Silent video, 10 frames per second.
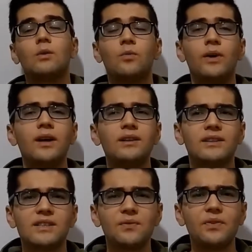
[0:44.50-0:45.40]
Ve
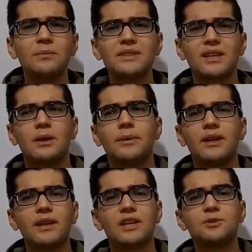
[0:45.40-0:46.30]
dizi film
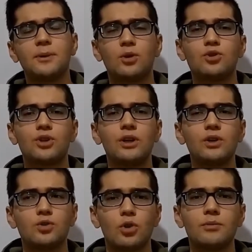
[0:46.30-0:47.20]
incelemelerine geçmeden önce
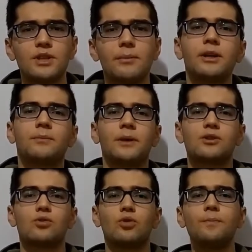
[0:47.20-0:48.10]
şöyle bir şey belirtmek
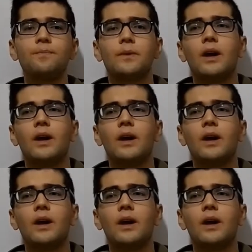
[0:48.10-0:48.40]
istiyorum.